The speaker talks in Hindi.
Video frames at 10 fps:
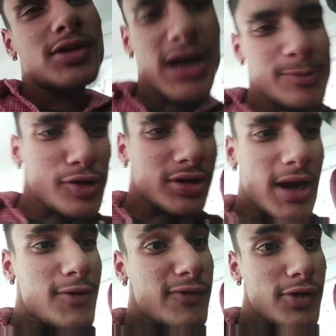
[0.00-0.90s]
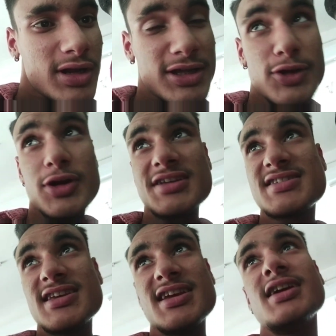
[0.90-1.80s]
और आपको ग्राउंड फ्लोर की थोड़ी
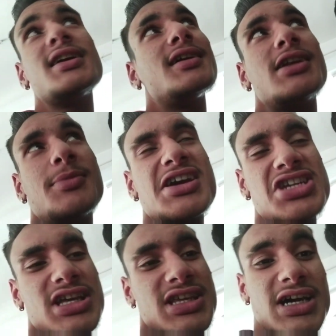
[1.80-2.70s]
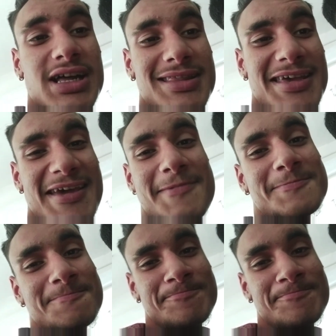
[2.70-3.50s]
सी नुमाइशें दिखाते हैं